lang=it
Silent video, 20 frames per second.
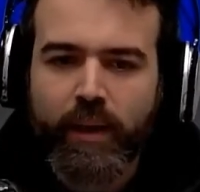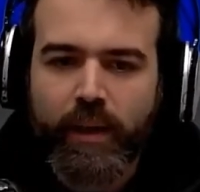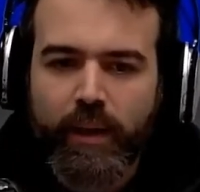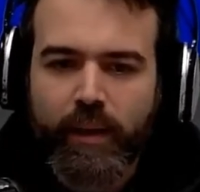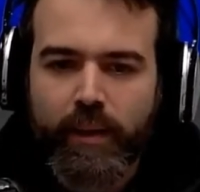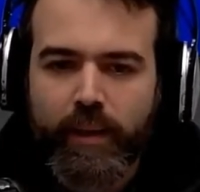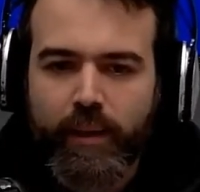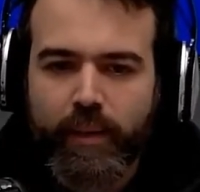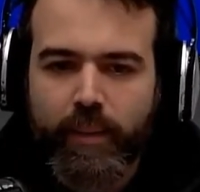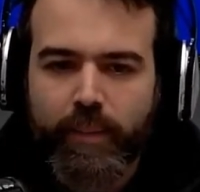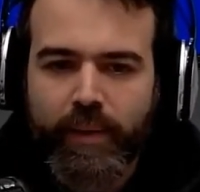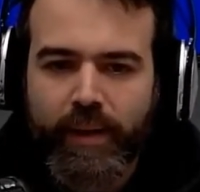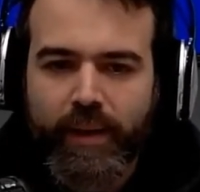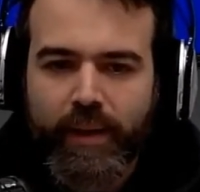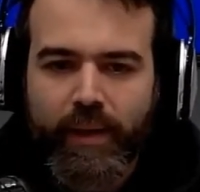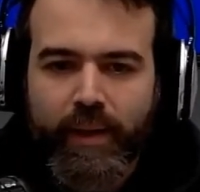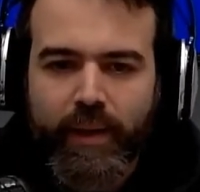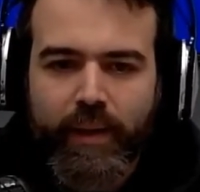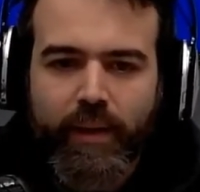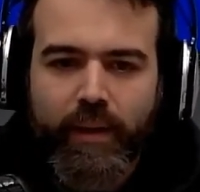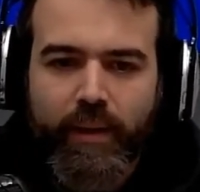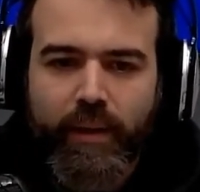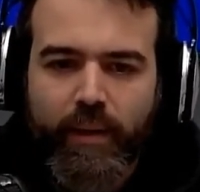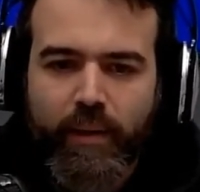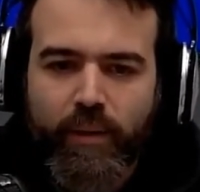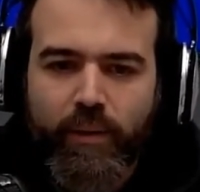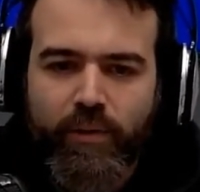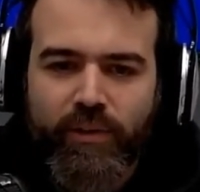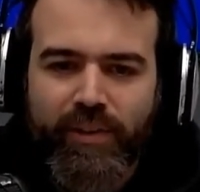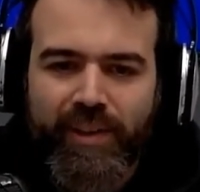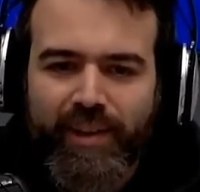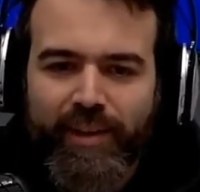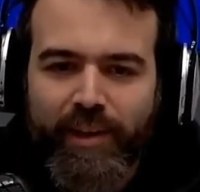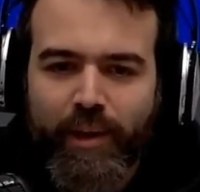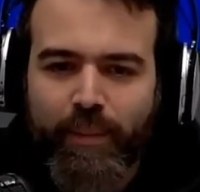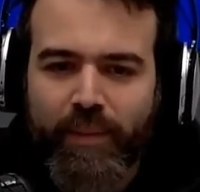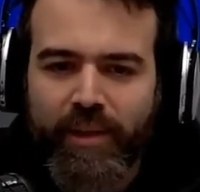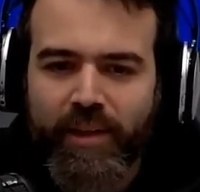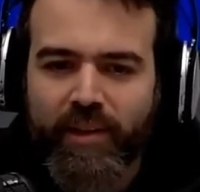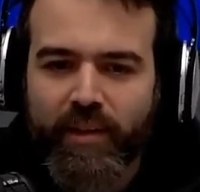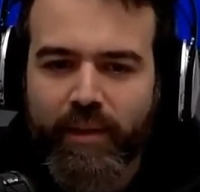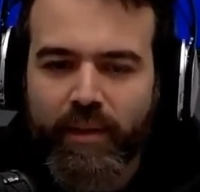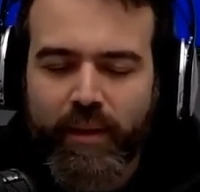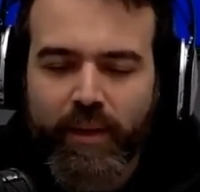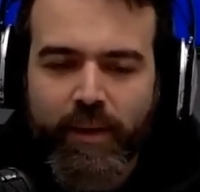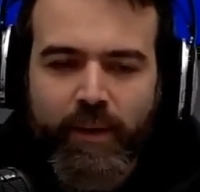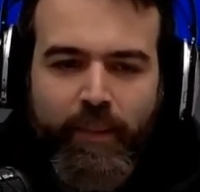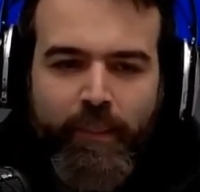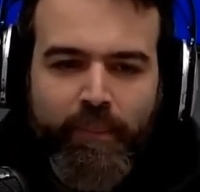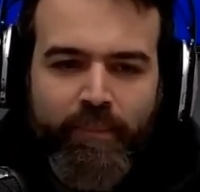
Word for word: Eh, perché così è talmente